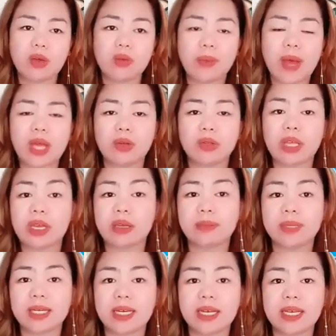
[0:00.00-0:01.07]
kung paano tayo
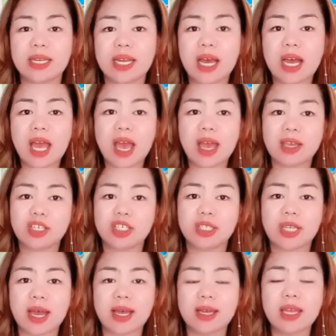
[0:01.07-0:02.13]
maglagay ng
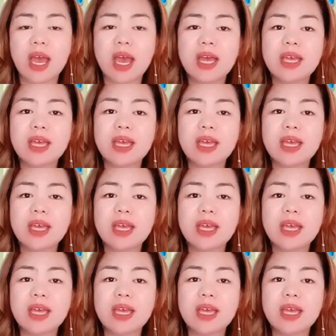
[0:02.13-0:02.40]
hashtag